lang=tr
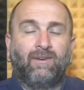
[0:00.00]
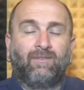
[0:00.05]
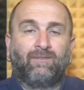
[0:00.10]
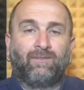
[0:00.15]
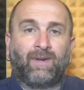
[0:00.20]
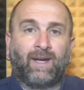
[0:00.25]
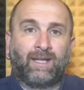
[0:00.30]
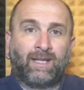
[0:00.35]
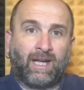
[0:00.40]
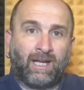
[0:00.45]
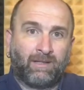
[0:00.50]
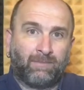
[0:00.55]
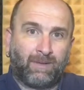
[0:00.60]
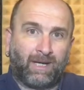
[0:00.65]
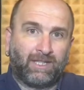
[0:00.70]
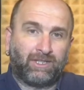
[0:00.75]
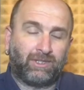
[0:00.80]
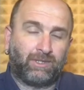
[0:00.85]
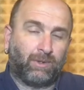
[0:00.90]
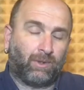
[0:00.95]

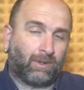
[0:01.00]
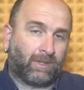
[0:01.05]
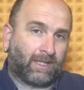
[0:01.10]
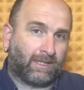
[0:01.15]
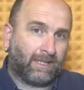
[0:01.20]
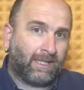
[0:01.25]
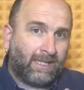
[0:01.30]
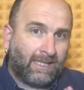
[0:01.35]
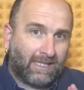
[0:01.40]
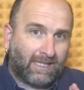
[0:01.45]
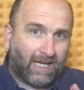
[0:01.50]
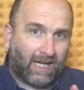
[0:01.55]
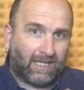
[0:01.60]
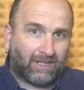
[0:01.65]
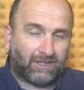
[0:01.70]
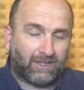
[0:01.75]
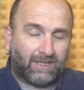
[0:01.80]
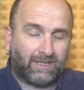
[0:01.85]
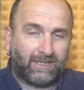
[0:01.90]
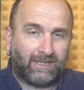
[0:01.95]
Fenerbahçe'yi o kadar iyi
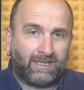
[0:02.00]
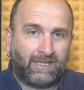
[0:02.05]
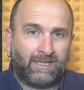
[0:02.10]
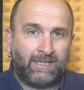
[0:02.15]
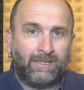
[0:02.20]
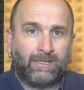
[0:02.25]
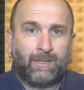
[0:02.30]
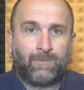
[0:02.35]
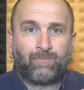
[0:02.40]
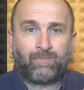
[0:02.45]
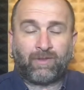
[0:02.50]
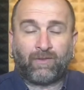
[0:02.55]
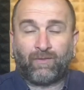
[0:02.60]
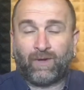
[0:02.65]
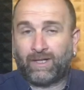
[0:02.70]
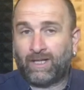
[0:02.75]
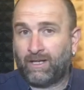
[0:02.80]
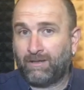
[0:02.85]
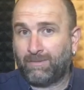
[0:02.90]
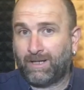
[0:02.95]
karşıladı ki
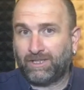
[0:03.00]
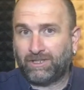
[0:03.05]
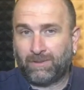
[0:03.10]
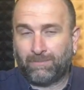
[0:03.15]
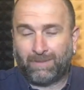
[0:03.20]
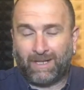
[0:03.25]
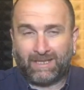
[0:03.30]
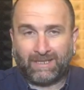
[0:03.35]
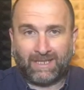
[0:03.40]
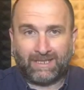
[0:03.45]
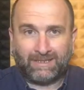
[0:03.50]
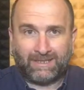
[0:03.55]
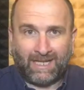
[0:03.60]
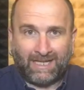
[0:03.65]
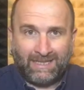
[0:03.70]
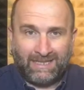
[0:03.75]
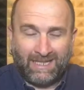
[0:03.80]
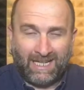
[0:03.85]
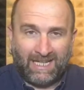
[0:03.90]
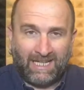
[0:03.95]
Fenerbahçe
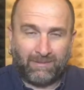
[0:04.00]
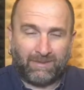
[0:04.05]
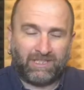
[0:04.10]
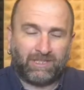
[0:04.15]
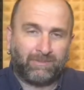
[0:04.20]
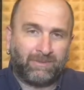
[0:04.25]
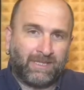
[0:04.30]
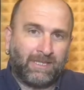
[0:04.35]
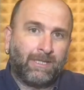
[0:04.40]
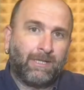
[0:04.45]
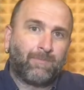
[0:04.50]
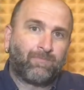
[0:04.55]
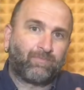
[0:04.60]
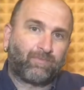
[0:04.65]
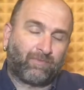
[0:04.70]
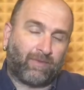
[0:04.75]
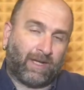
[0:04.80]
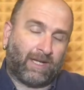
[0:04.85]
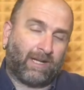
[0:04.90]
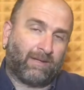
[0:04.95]
merkezden geleme. Şimdi
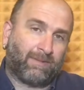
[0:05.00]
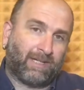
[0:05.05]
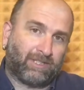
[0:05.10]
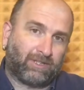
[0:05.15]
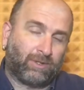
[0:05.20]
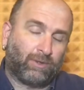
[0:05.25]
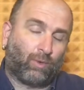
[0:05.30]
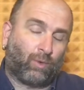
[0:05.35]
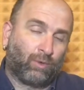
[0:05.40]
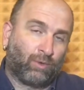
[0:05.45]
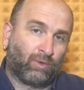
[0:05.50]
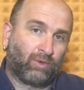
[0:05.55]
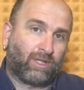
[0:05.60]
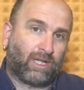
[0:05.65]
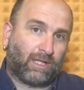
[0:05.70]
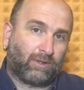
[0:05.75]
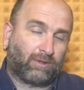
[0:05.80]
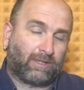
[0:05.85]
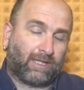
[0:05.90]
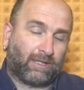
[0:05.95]
Fenerbahçe'nin oyun
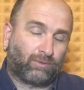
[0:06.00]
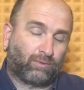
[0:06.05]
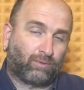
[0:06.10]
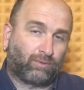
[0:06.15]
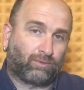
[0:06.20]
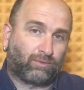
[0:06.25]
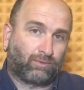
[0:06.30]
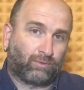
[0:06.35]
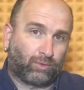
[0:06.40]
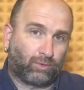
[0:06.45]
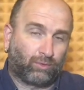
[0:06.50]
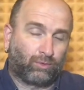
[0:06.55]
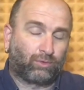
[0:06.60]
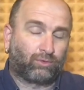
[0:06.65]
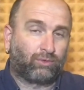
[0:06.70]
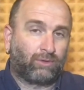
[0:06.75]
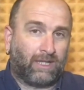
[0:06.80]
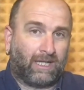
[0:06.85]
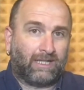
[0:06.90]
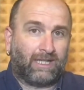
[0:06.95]

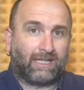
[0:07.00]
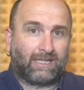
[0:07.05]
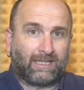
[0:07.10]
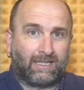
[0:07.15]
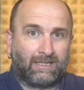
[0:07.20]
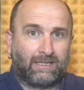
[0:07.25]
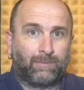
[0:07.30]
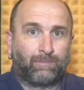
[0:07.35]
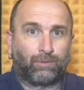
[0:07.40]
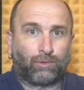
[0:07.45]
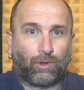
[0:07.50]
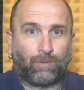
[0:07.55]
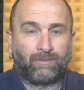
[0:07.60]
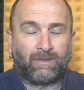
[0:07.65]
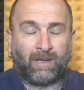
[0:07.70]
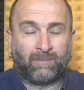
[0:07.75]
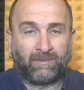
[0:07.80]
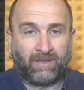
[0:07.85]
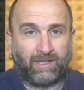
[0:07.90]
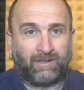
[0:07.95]
kurgusuyla alakalı da
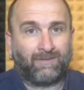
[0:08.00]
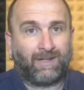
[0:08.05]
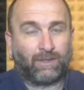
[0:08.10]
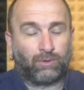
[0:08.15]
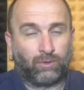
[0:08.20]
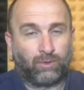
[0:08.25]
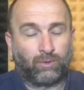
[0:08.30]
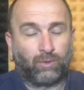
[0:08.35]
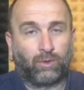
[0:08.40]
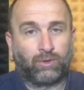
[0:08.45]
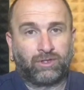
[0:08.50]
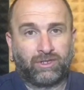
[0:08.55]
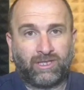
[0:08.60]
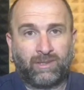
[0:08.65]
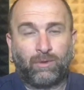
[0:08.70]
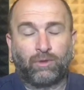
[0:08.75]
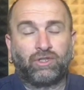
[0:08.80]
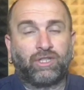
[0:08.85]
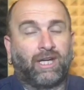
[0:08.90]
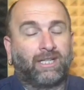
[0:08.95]
problemleri vardı. Onu konuşacağız
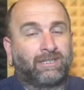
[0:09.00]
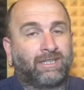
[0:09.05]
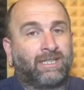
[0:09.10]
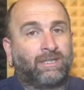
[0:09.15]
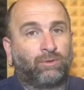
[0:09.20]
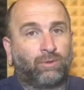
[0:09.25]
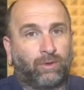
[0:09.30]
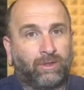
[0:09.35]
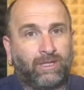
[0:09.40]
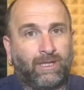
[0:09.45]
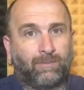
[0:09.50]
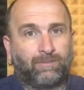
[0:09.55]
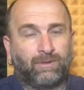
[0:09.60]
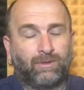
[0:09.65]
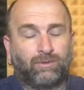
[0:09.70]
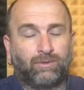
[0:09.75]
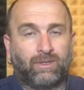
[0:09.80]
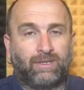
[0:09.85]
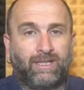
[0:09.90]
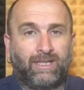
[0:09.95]
ama önce Hatay'ın doğru
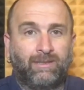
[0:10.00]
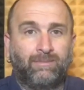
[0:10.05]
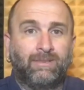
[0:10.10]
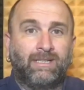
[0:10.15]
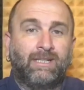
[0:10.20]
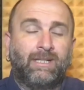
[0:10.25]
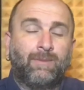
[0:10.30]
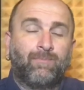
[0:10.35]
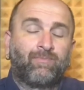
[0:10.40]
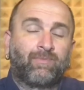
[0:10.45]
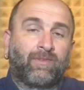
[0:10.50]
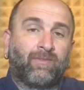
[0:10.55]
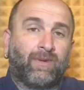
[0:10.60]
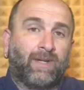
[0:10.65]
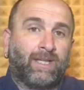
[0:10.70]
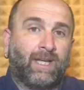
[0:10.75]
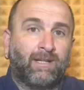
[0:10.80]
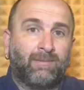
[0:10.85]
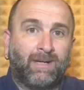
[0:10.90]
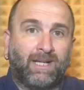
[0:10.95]
yaptığını söyleyelim.
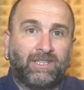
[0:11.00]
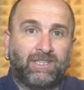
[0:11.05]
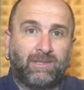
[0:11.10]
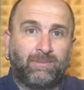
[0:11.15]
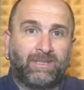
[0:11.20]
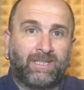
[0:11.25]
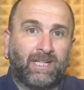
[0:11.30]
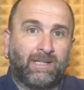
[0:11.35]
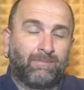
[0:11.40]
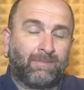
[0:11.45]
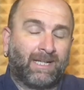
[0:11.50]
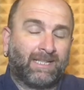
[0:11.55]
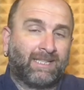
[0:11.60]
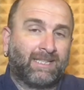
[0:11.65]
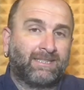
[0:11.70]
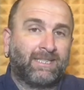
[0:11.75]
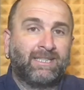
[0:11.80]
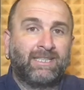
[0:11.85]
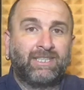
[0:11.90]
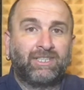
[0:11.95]
Fenerbahçe bir kere
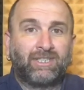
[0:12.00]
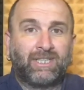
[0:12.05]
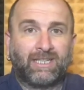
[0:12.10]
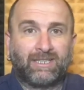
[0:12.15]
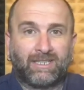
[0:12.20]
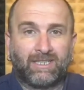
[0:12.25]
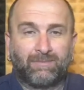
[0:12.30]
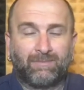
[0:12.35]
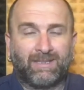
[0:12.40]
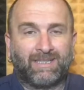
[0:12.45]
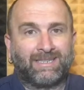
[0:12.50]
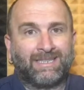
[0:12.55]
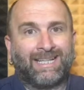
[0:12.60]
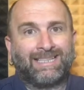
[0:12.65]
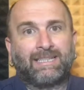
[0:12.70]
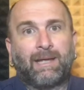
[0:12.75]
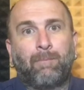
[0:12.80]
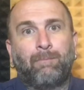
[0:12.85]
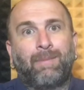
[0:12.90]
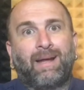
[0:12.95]
merkezden hiç getirtmedi.
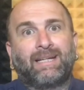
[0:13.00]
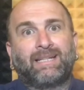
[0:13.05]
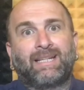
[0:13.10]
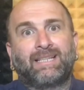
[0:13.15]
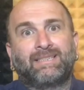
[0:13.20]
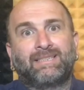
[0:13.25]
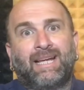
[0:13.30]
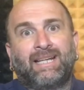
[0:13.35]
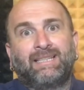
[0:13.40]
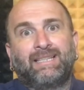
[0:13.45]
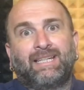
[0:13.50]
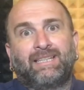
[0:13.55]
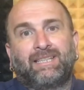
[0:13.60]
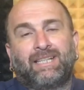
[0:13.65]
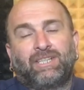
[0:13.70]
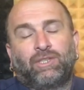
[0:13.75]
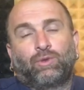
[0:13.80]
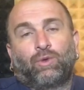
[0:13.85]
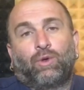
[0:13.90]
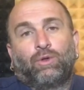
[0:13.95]
Zaten merkezden
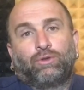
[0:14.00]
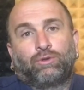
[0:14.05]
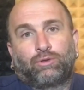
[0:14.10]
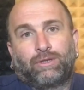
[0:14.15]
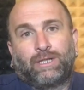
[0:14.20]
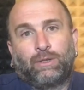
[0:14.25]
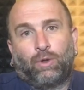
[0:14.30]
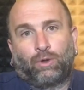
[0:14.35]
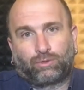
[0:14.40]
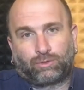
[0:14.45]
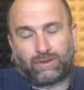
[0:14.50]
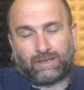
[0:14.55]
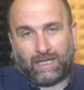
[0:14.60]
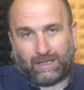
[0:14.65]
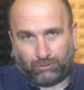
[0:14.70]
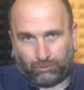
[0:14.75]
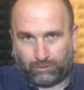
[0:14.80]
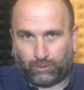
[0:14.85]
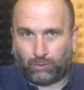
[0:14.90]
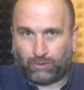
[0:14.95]
getirecek oyuncusu da yoktu
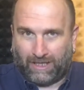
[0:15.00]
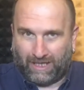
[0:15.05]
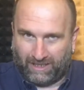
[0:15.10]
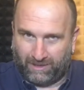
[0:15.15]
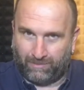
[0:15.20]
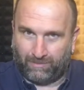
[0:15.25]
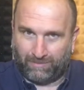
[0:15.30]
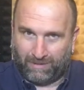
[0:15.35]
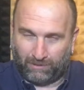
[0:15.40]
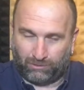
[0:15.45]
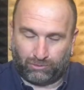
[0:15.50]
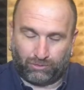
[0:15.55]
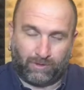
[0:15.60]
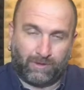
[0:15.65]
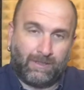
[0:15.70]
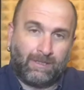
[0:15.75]
kadroda. O da ayrı bir mevzu.